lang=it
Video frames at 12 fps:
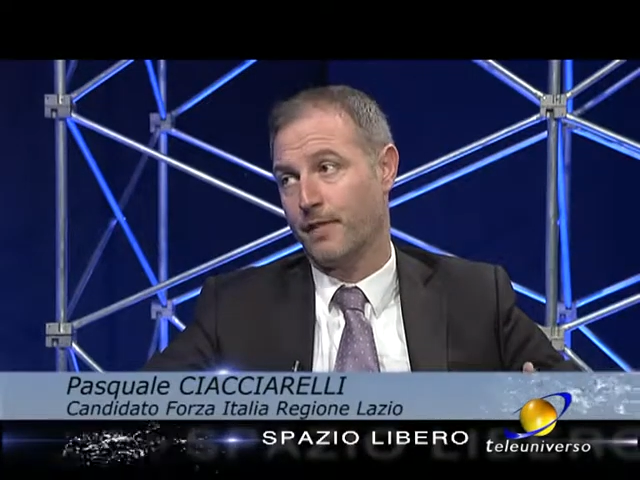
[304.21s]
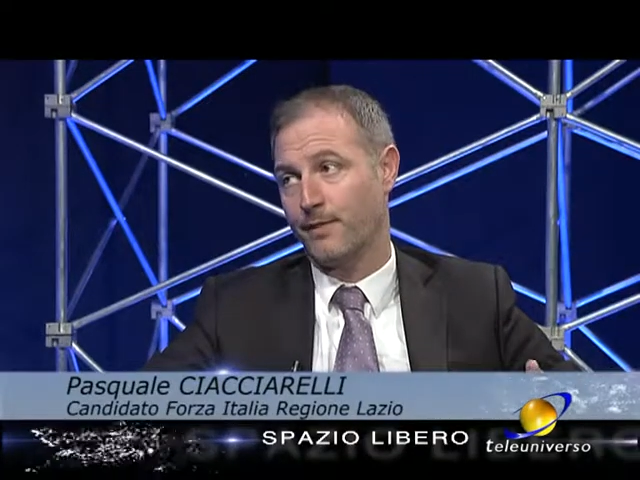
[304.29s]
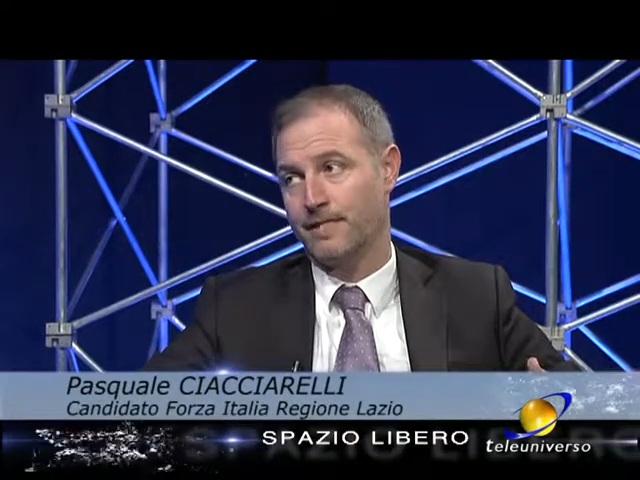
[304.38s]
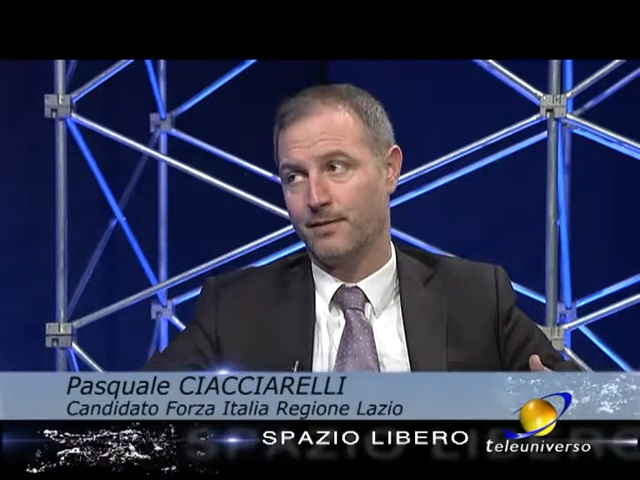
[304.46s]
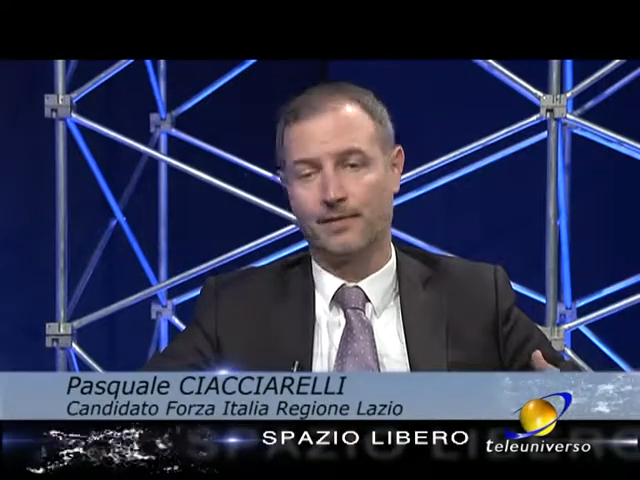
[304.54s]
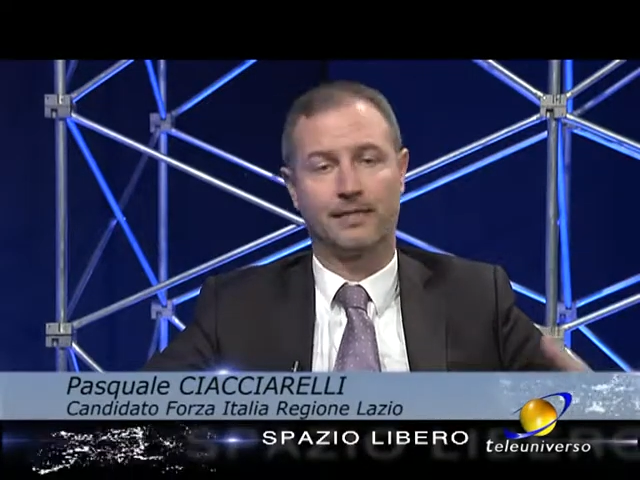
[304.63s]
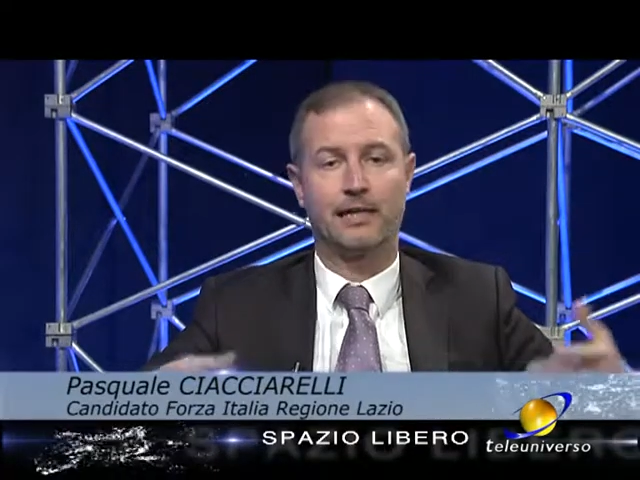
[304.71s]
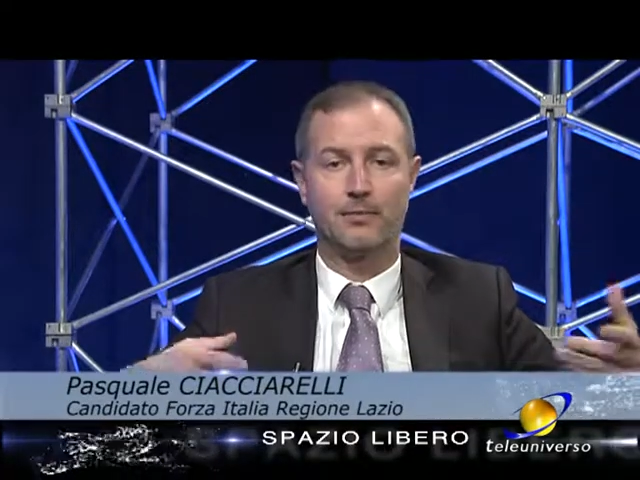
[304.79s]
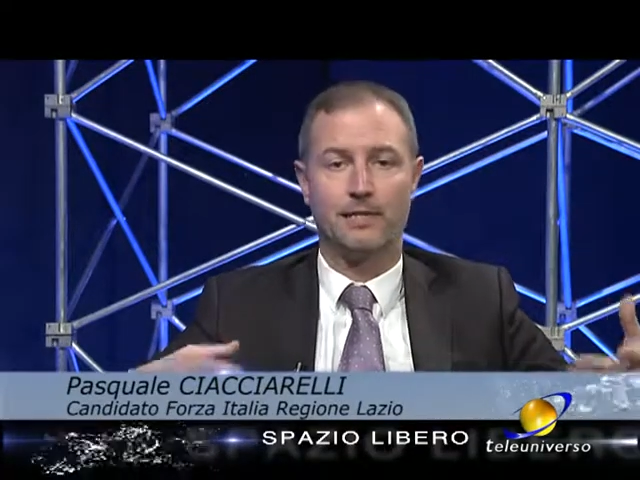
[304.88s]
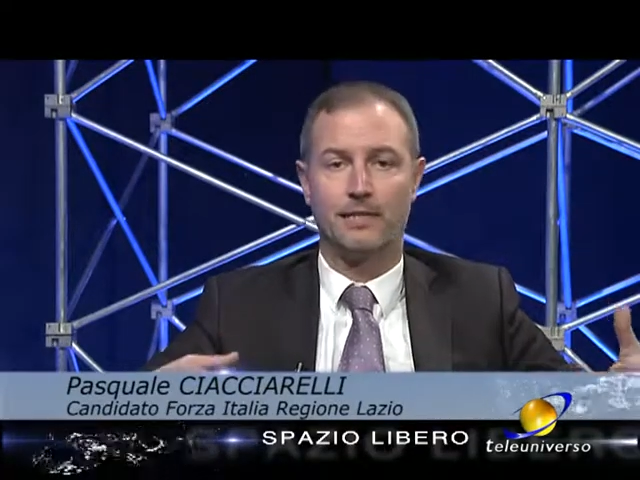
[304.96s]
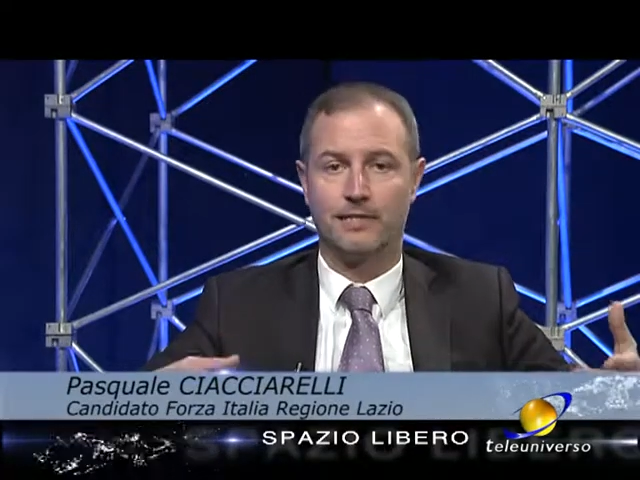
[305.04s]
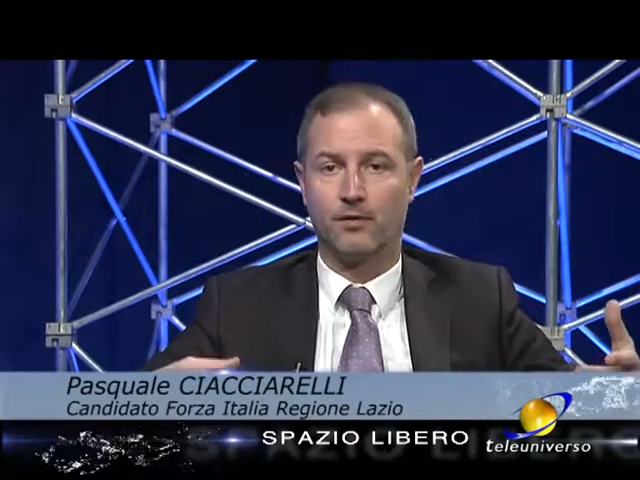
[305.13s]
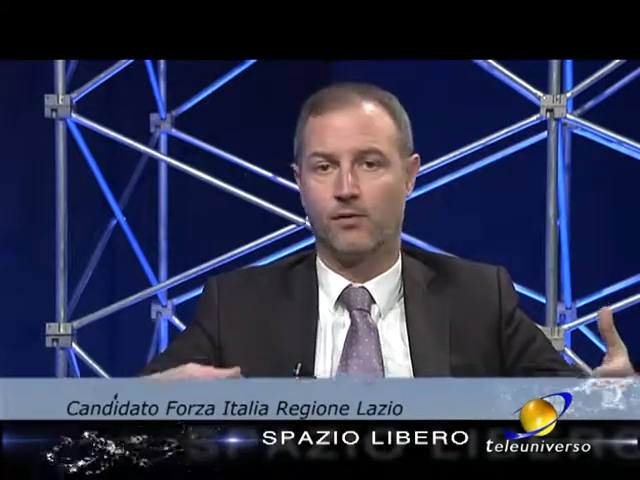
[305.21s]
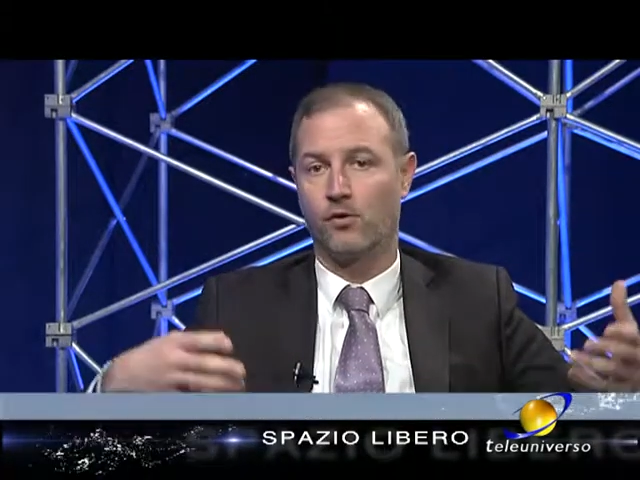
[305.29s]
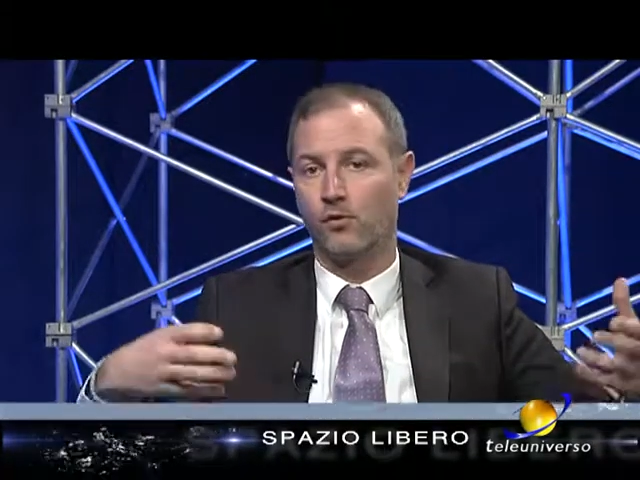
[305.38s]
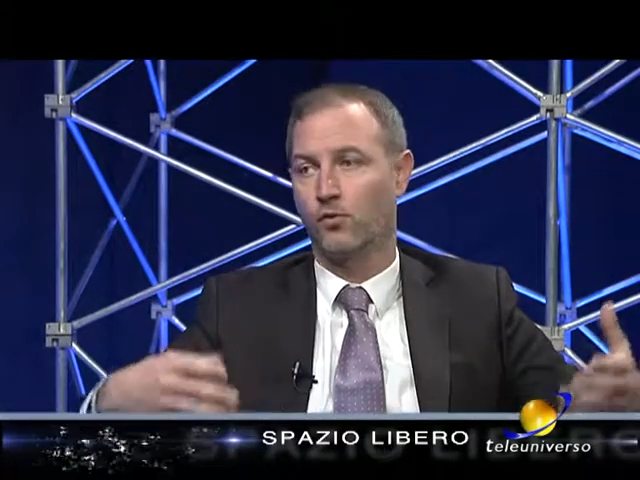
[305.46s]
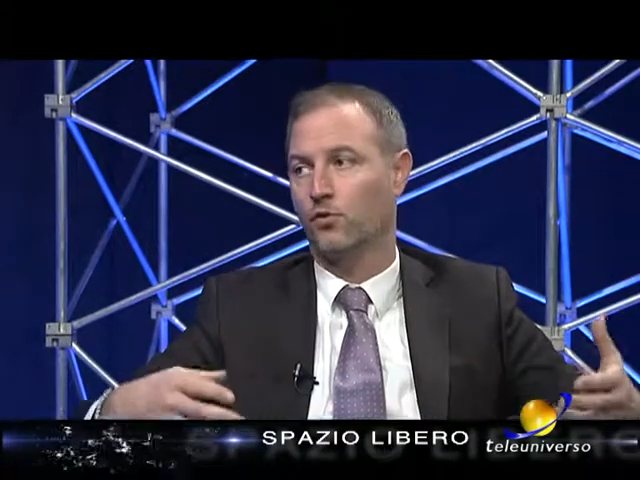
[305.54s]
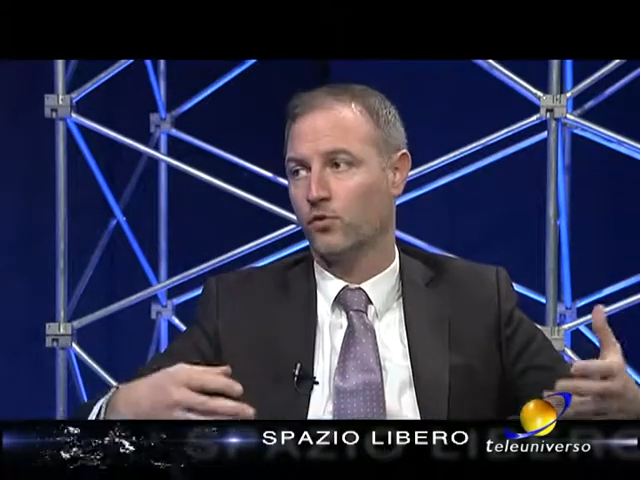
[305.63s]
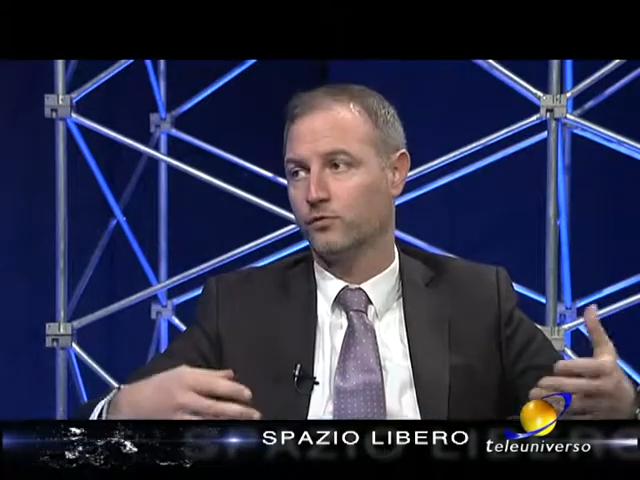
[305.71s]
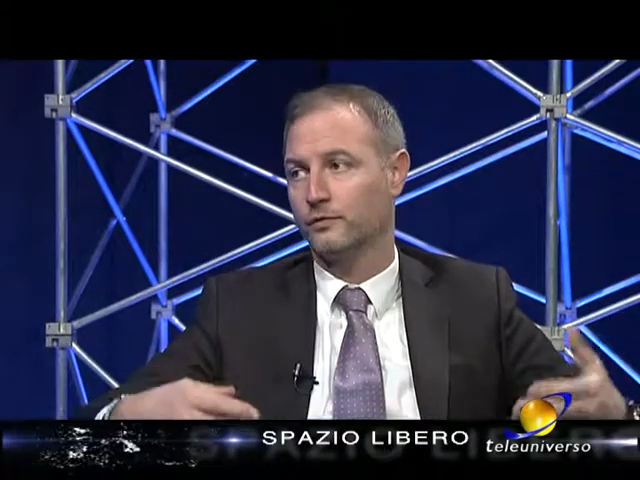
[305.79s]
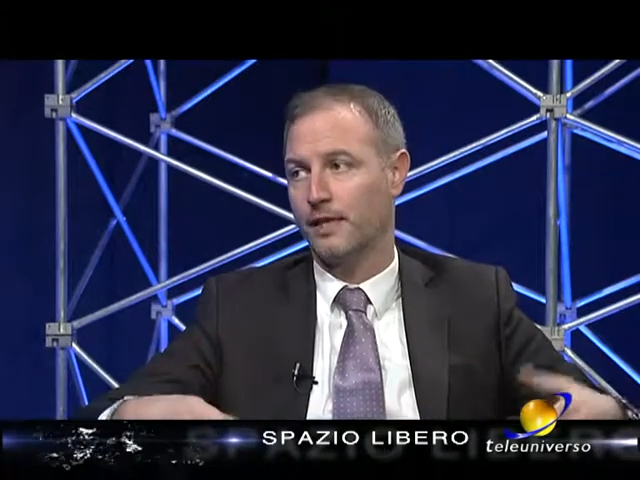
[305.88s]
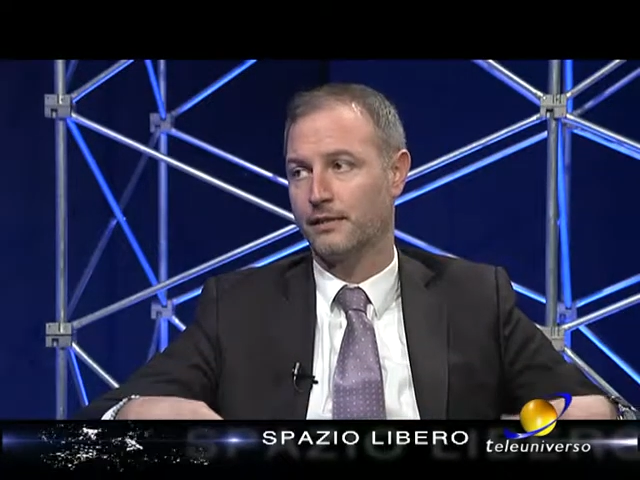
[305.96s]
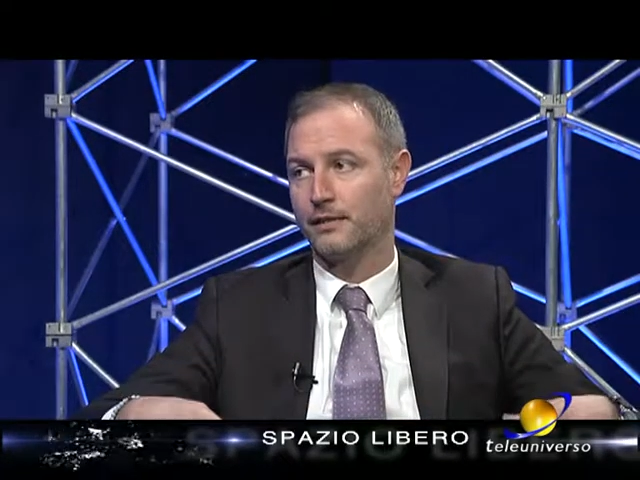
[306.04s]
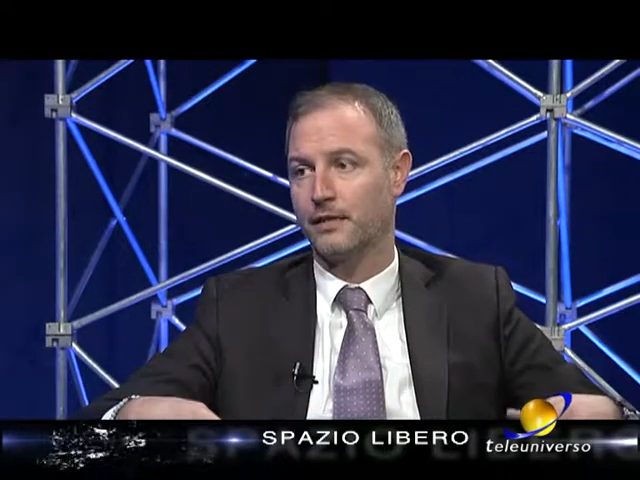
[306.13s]
mese per capire se quei loro
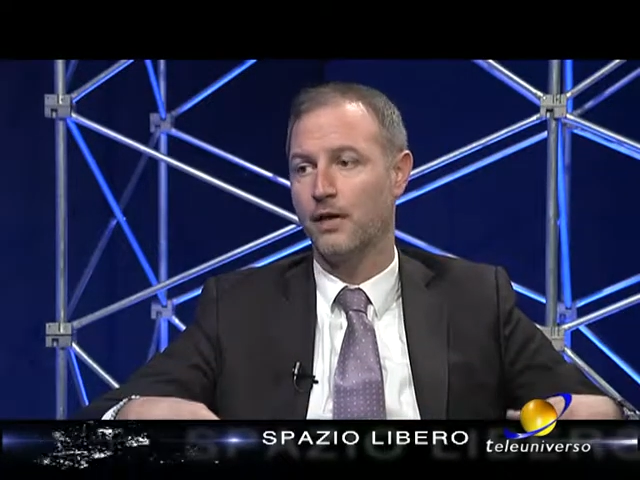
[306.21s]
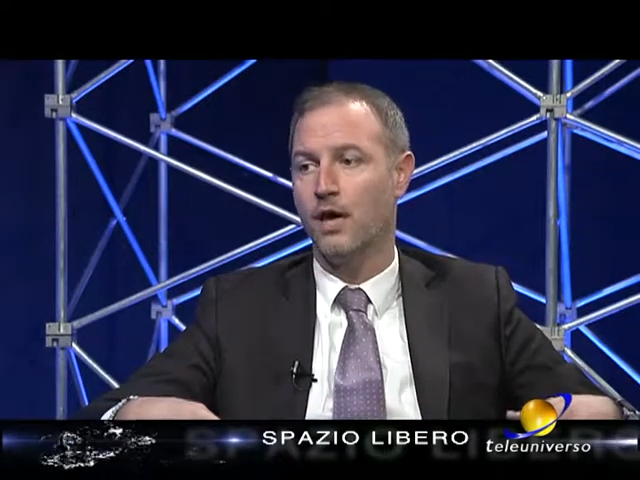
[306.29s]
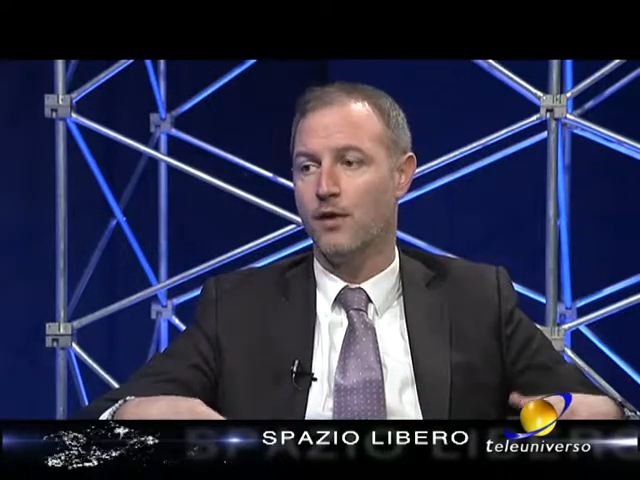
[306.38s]
contratti